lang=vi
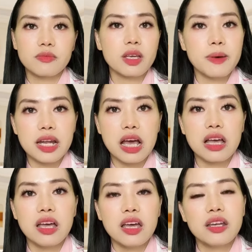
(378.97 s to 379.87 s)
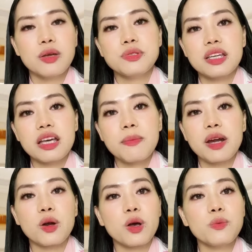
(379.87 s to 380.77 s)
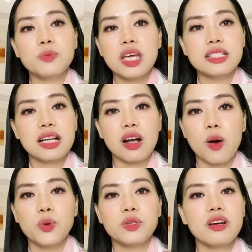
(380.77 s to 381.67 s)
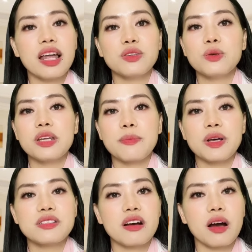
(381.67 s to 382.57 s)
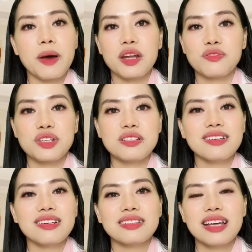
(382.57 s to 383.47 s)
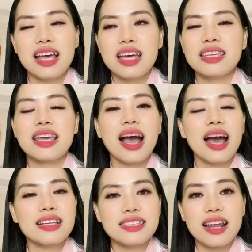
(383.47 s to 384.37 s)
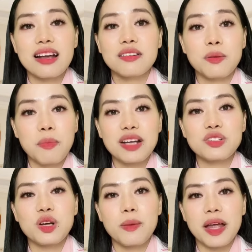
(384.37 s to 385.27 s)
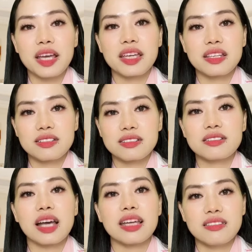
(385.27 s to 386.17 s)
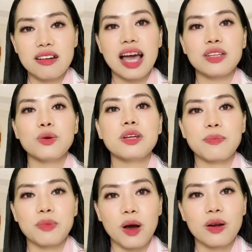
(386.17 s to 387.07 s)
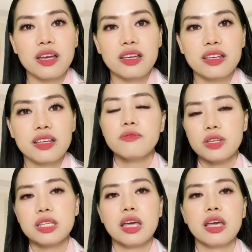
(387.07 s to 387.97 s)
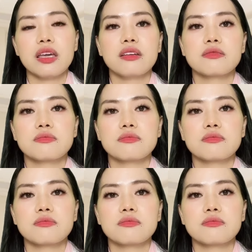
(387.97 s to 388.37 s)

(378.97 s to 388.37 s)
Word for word: Các bạn ạ, nếu chính các bạn còn không tin rằng có một tương lai tốt đẹp đang chờ các bạn ở phía trước, thì ai sẽ là người mang cho các bạn cái tương lai tốt đẹp đó đây? Vì thế,